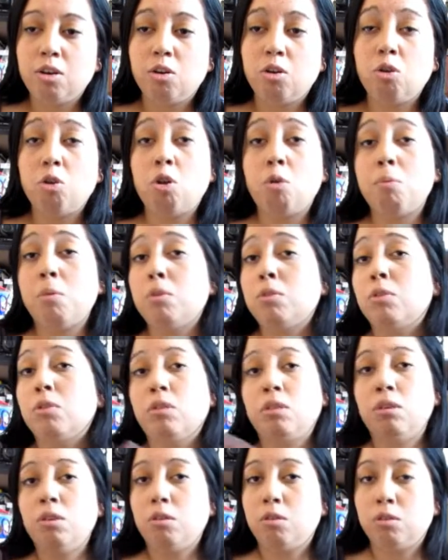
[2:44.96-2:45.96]
o como
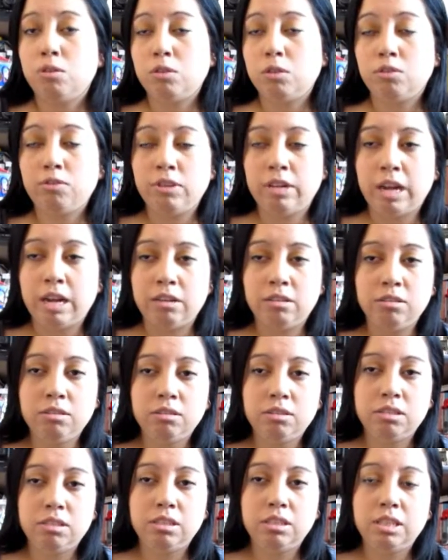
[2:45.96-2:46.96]
todos los otros
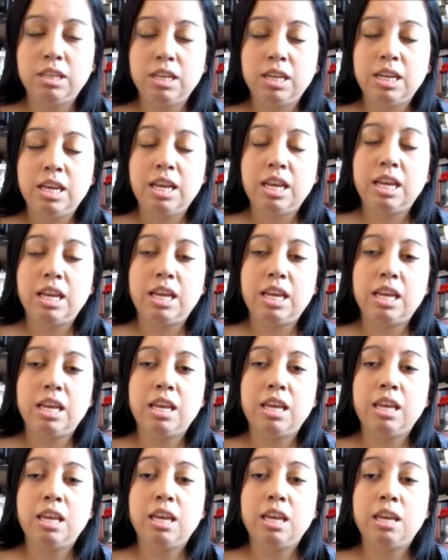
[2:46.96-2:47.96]
veranos.
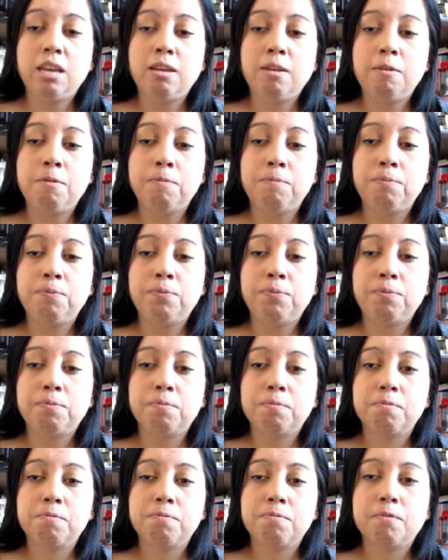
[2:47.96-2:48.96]
Y mm,
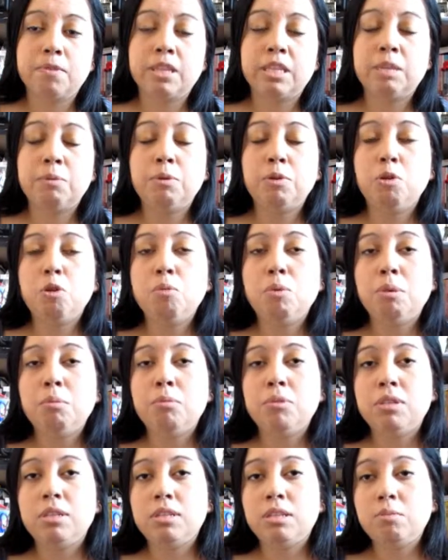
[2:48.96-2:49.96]
se preocupa
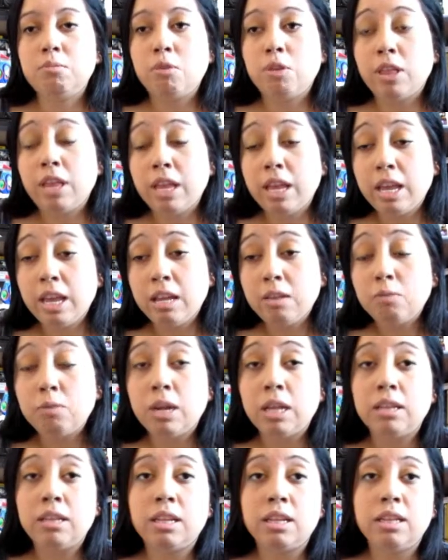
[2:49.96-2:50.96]
muchísimo de él
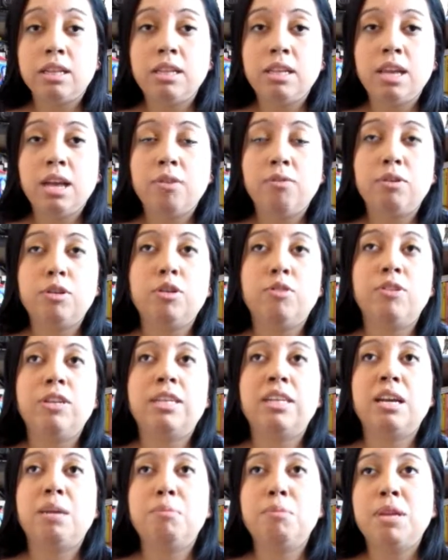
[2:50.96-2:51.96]
durante el día. Bueno,
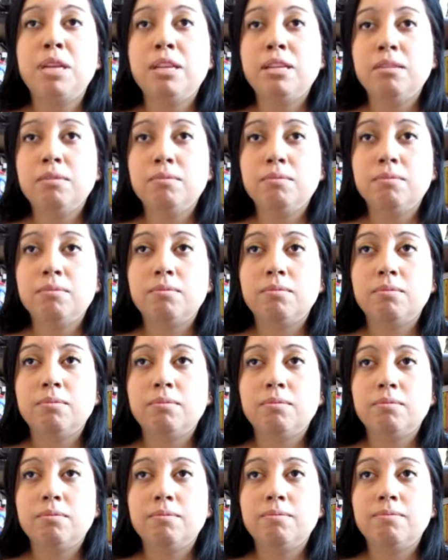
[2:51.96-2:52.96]
Benjamín
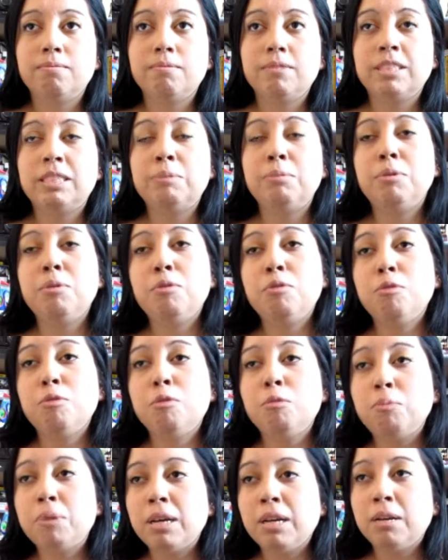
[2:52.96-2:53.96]
se
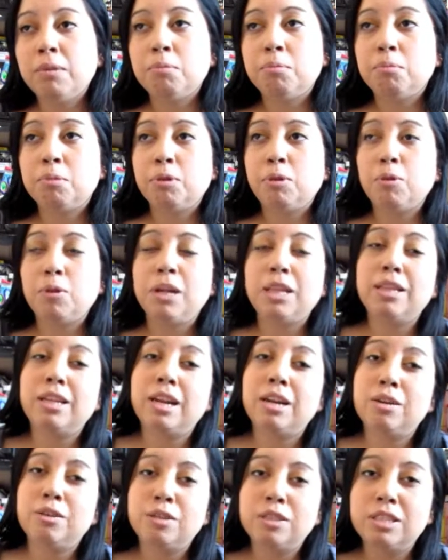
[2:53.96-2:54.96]
preocupa, pero durante
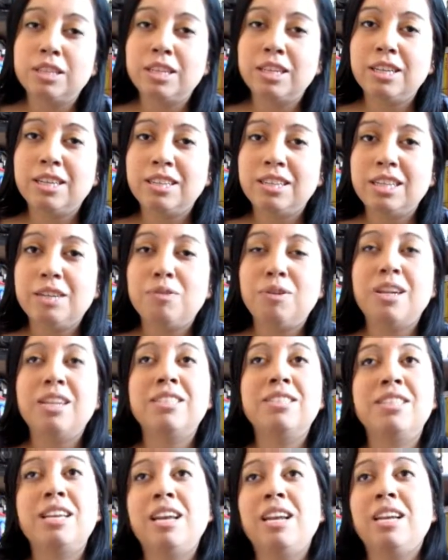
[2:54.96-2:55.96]
la noche igual
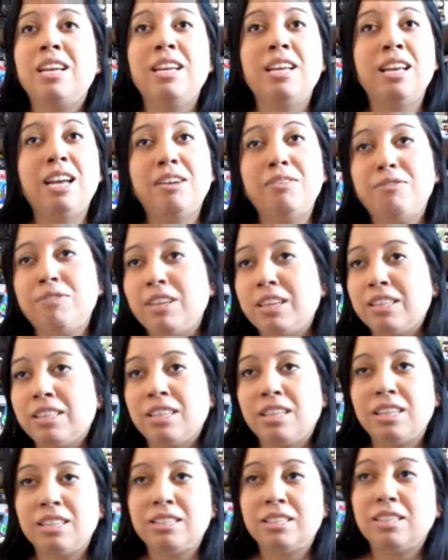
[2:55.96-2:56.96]
sale a
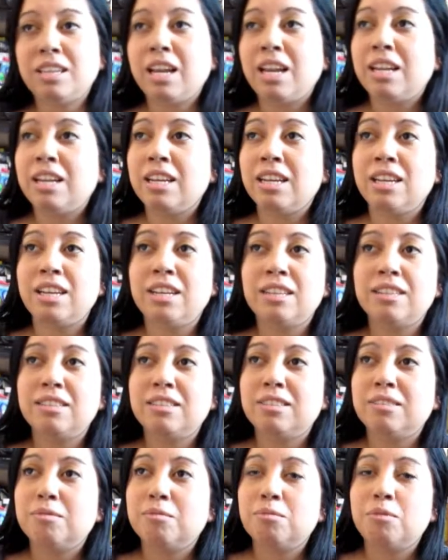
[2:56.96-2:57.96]
fiestas, sale
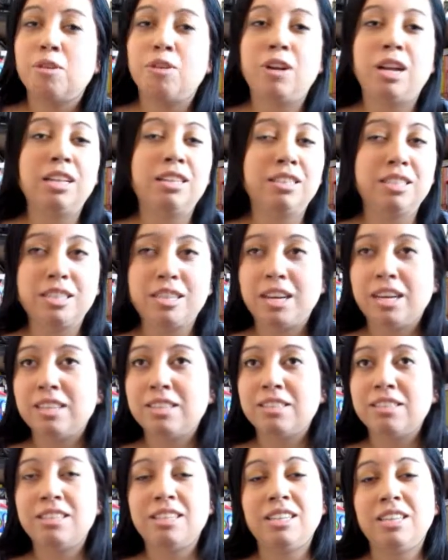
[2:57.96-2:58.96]
con las
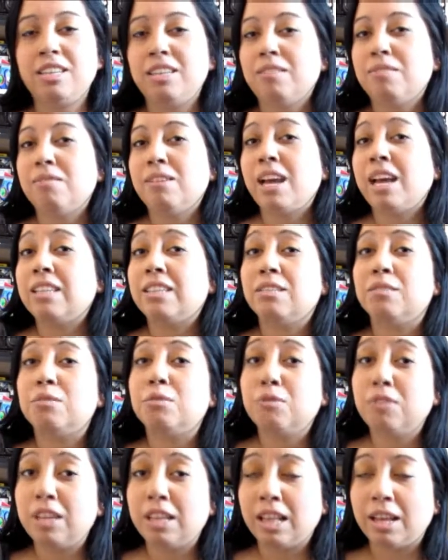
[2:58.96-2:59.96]
chicas y hace
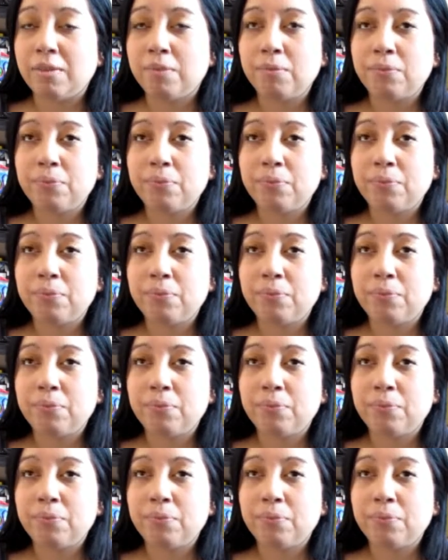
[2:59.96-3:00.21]
su vida.